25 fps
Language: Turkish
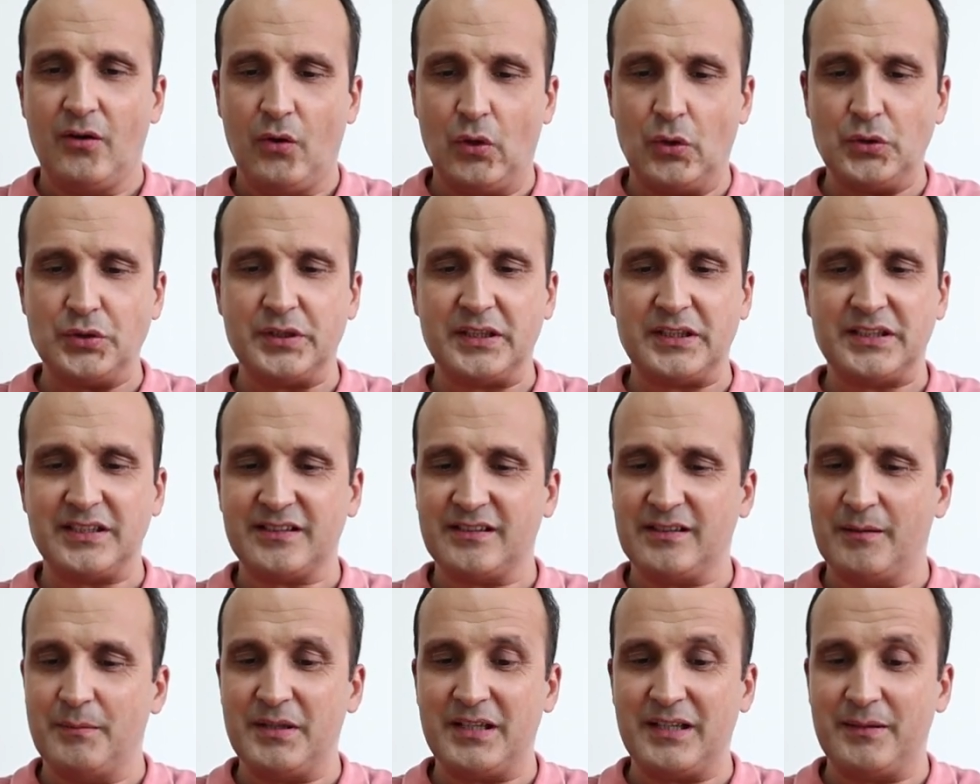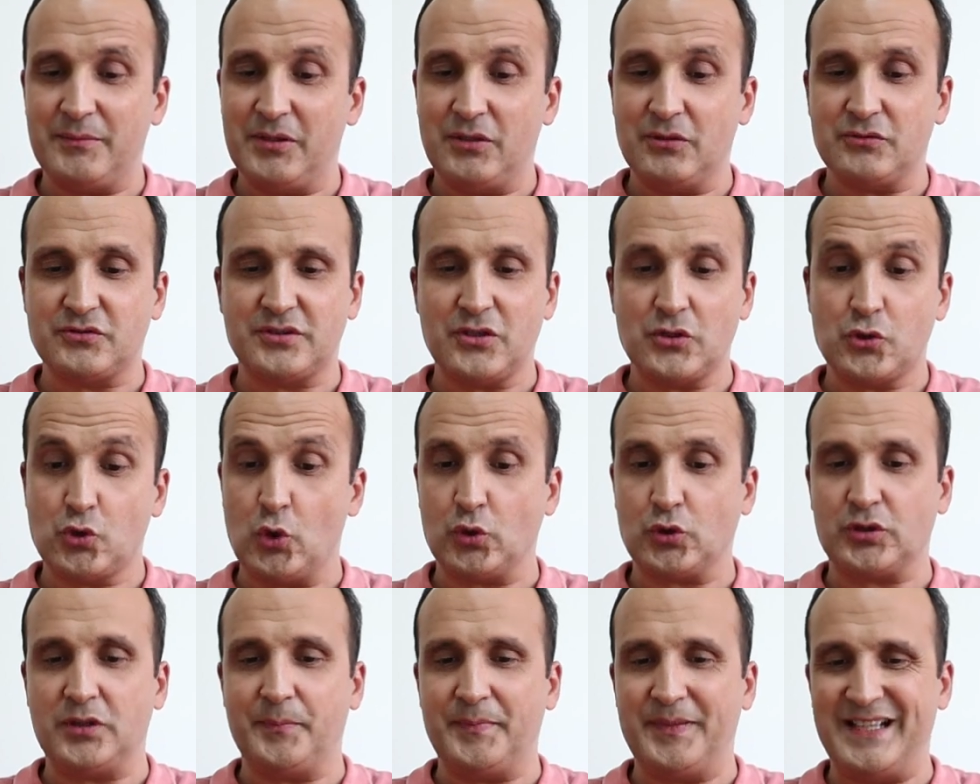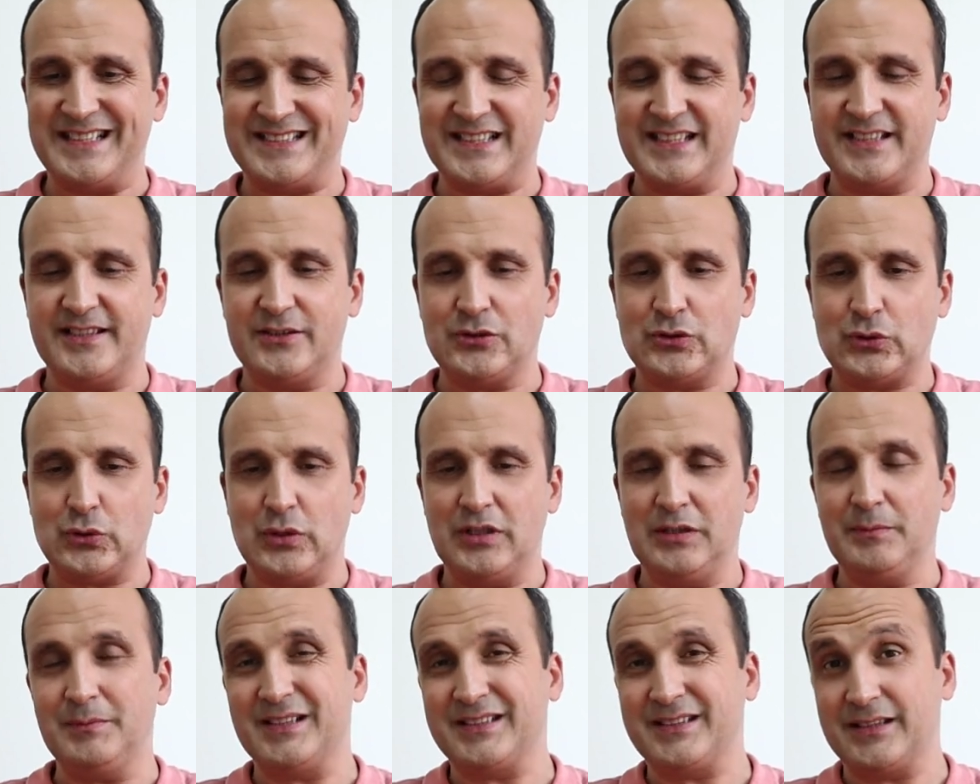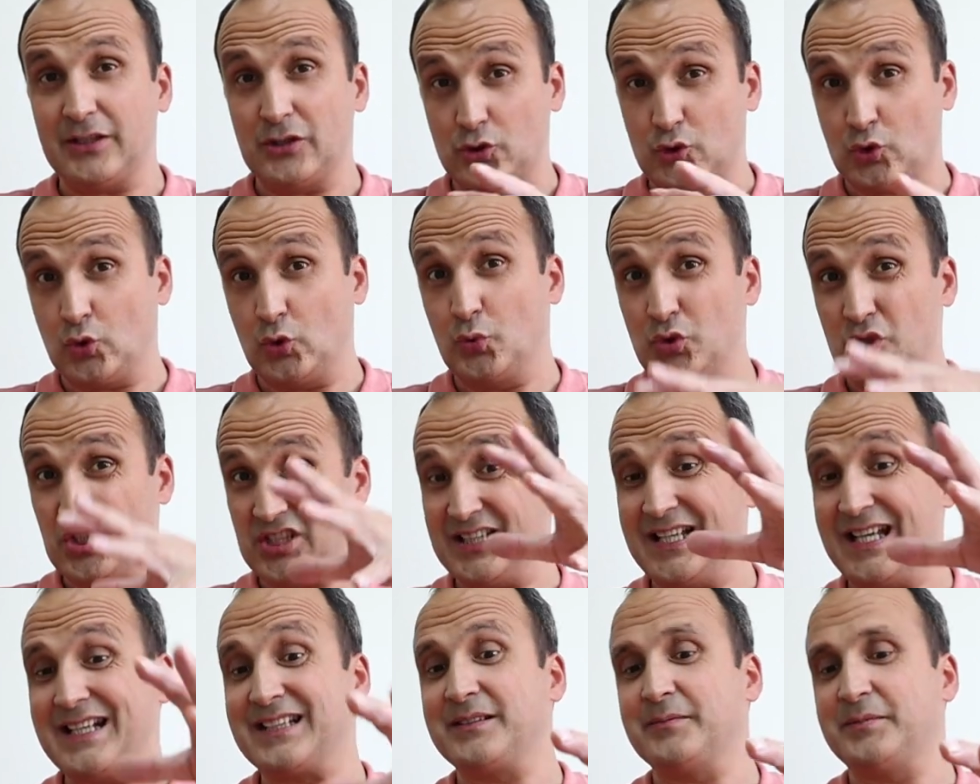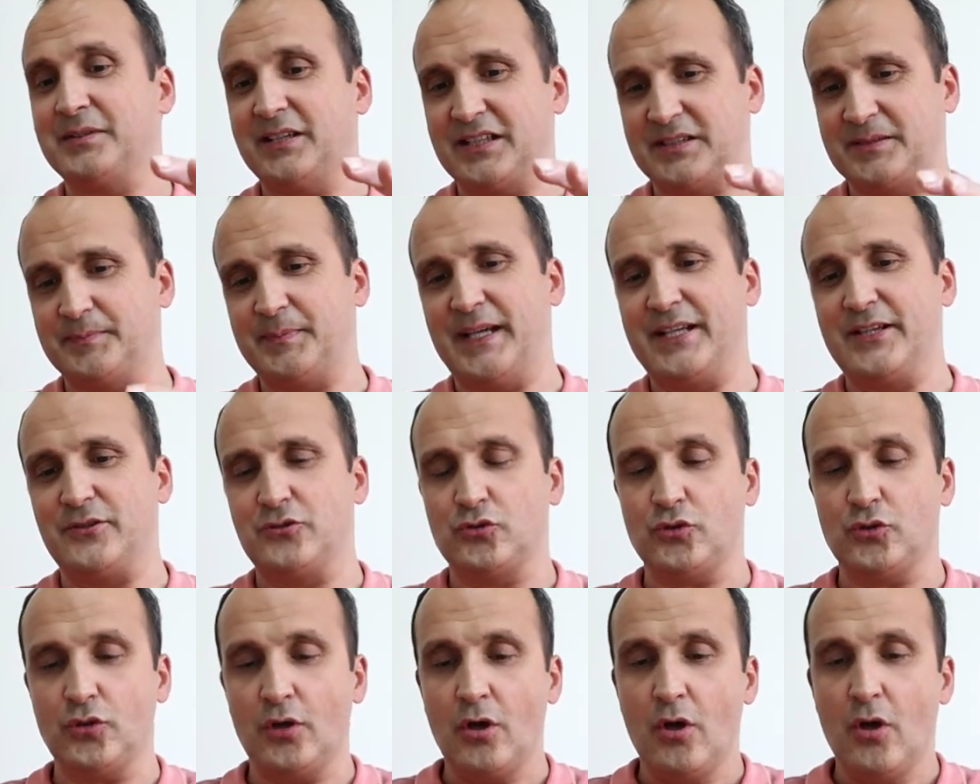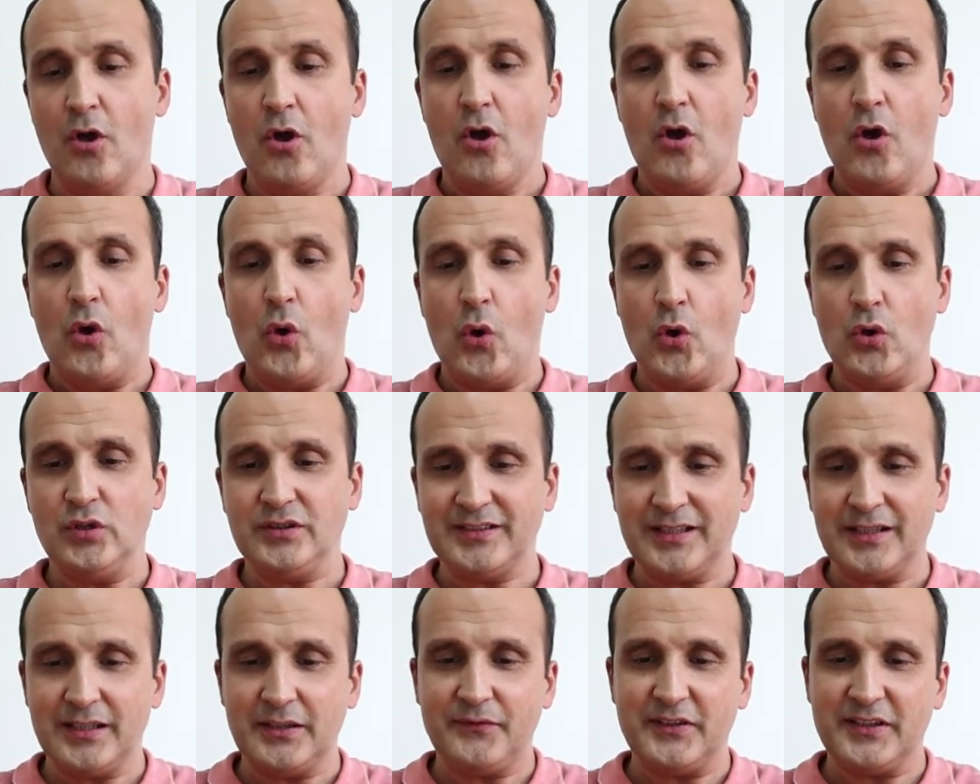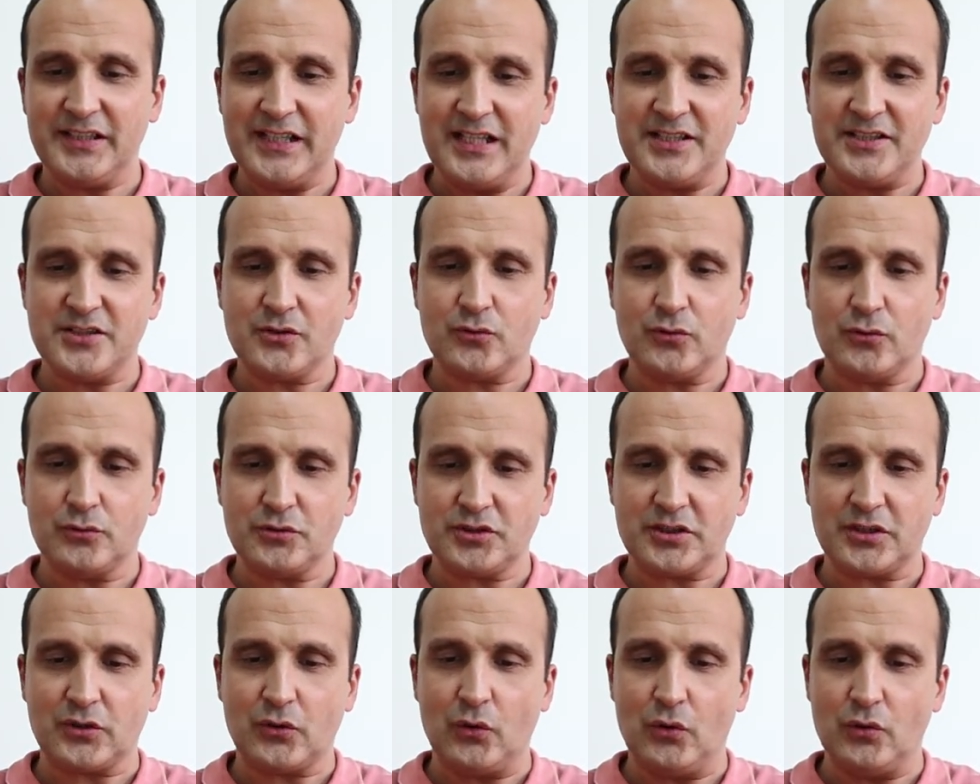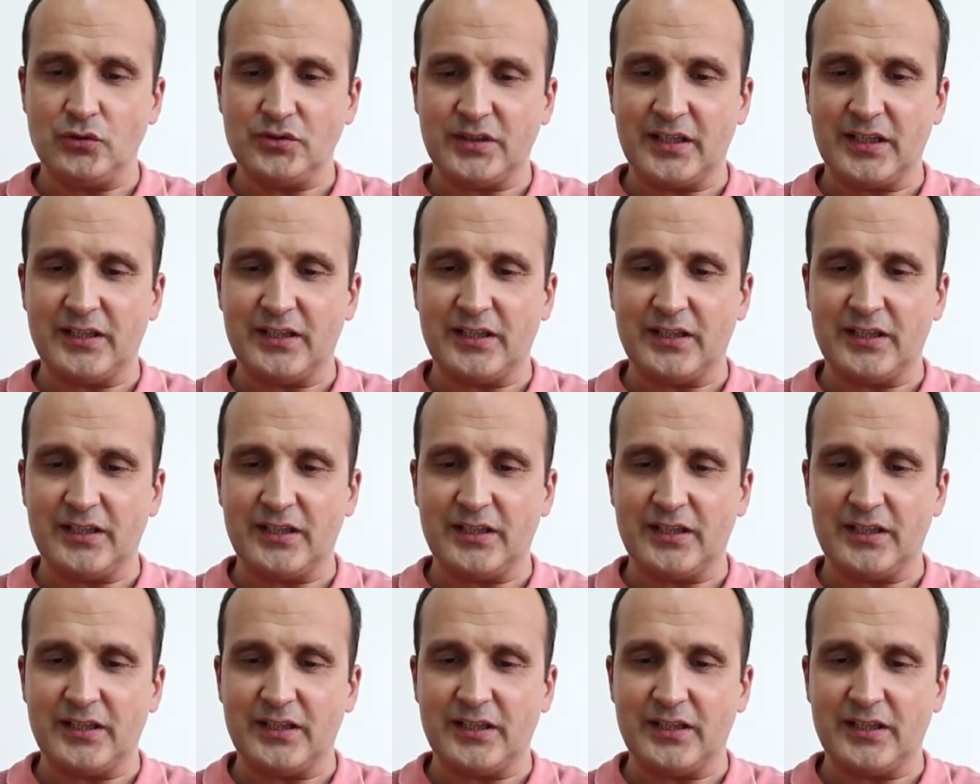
Ondaki kamera menüsüne çok da benzediğini söyleyeyim. Hatta sonuçlar da biraz benziyor. Ön tarafa gelecek olursak ön